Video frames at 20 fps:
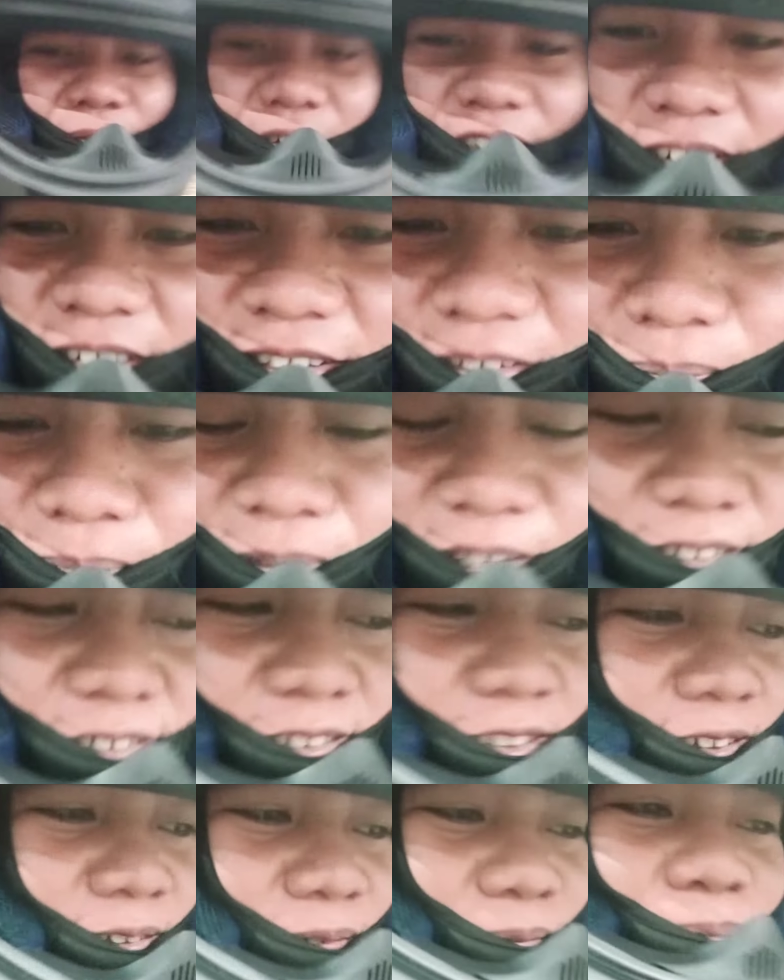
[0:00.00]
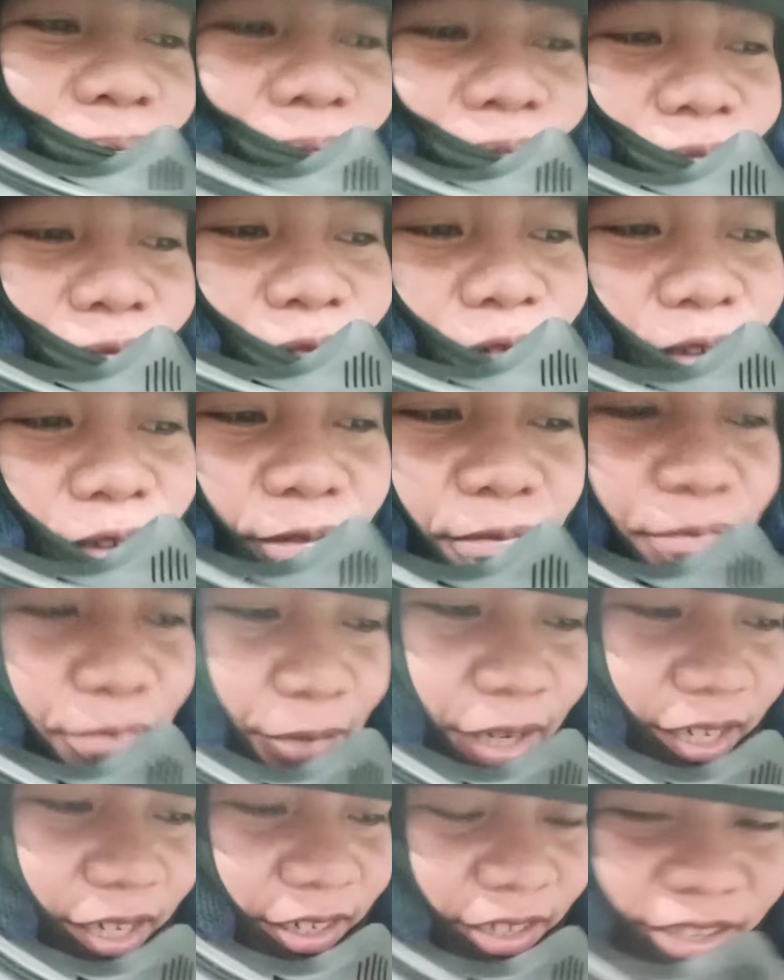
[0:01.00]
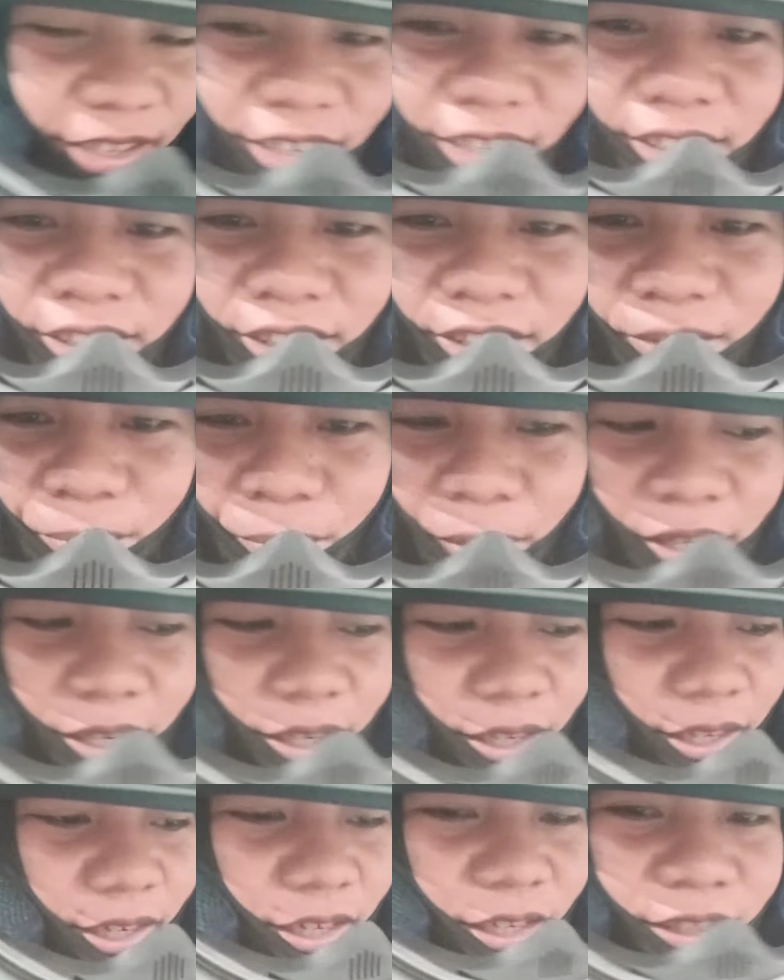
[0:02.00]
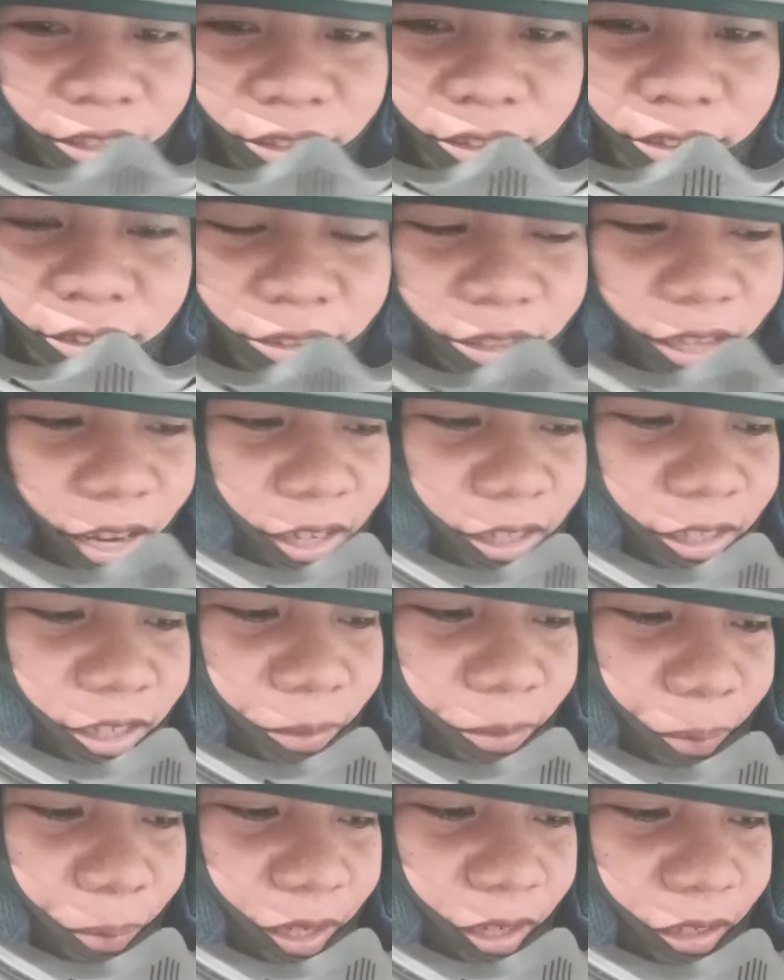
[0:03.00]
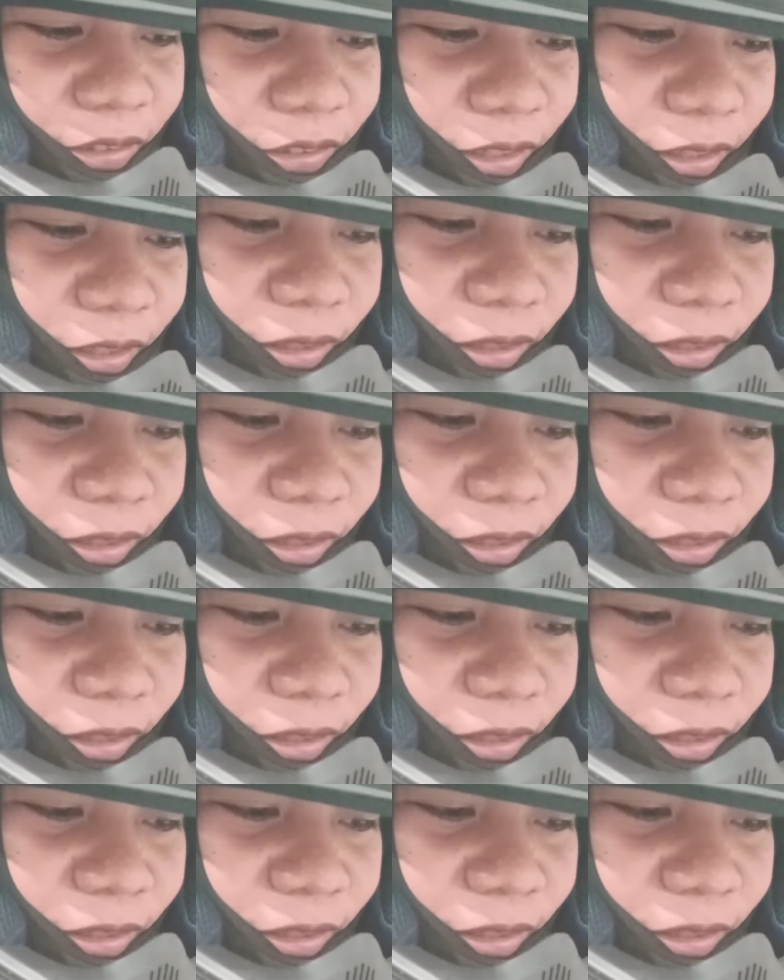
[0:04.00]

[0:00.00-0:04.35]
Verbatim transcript: malalaking building. Para ka lang, para ka lang langgam pag ano eh,